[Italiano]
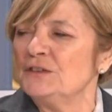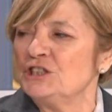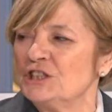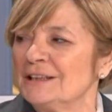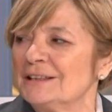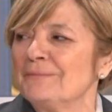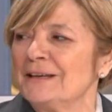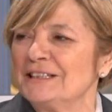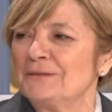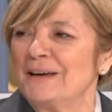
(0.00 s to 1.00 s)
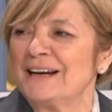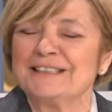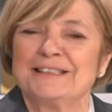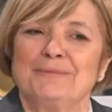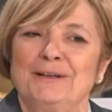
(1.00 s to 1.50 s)
vincente ma di
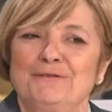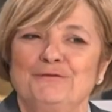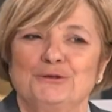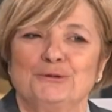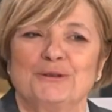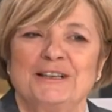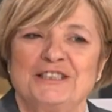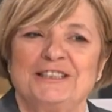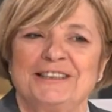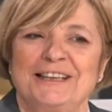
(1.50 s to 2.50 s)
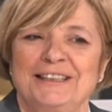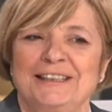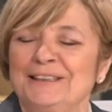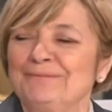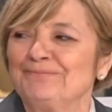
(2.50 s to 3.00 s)
speranza per il futuro ai
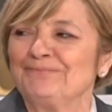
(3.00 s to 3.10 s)
cittadini.